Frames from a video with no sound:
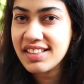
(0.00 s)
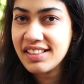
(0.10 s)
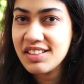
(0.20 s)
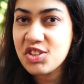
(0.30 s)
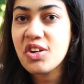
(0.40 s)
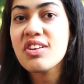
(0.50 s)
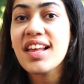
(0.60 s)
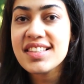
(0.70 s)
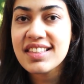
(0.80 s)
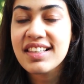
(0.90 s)
से
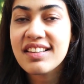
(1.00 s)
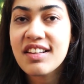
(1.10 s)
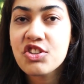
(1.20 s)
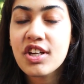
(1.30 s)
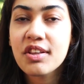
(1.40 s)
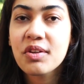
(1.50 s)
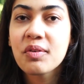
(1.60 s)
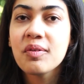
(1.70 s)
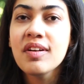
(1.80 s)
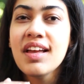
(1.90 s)
जनरलाइज नहीं करना चाहती
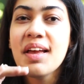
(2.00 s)
हूँ